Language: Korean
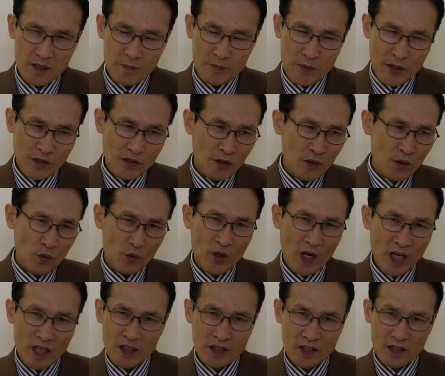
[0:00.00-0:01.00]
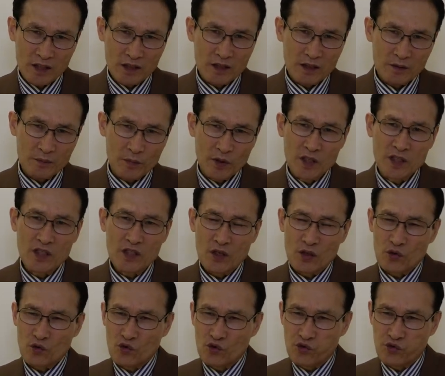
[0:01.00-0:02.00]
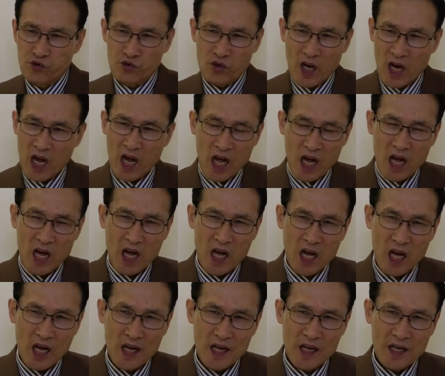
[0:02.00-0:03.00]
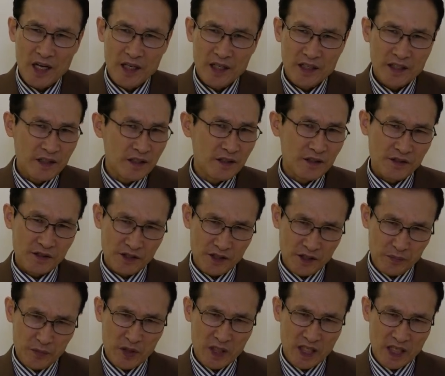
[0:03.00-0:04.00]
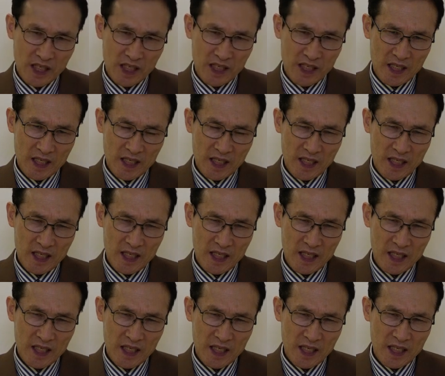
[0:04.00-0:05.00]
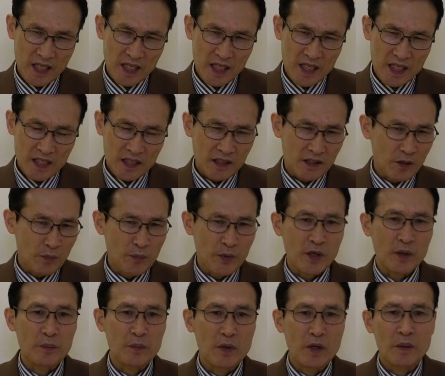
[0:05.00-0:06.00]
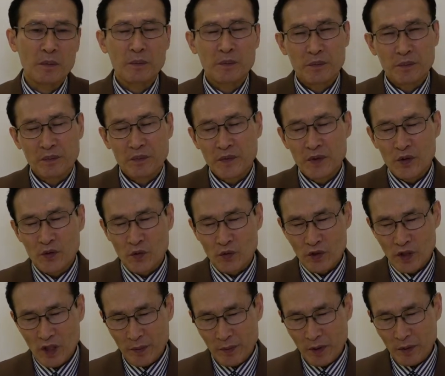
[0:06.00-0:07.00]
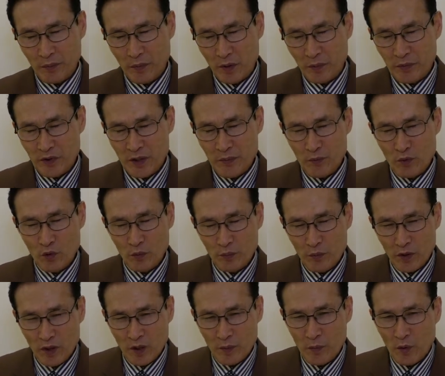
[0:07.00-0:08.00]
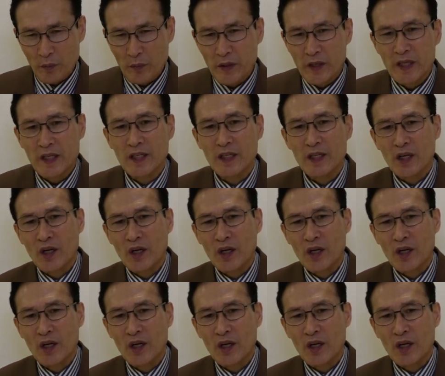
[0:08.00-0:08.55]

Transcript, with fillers: 뺏으려고 하거든 먼저 주라 이런 뜻입니다. 그래서 병법 손자병법 16번을 보면은